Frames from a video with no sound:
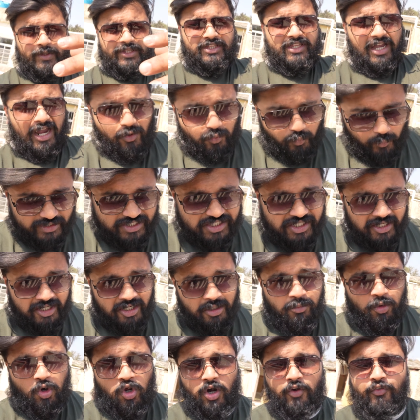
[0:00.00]
विदाउट वेस्टिंग
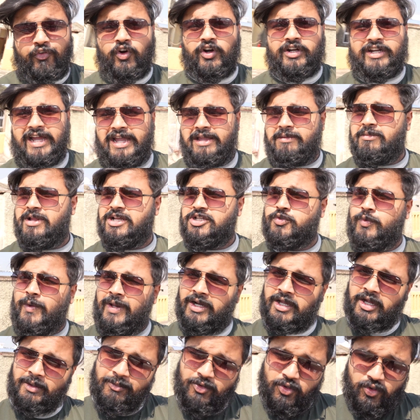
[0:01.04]
एनी मोर ऑफ योर टाइम लेट्स
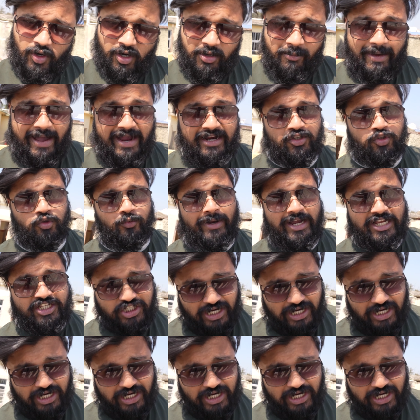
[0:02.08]
वेलकम यू ऑल बैक टू माय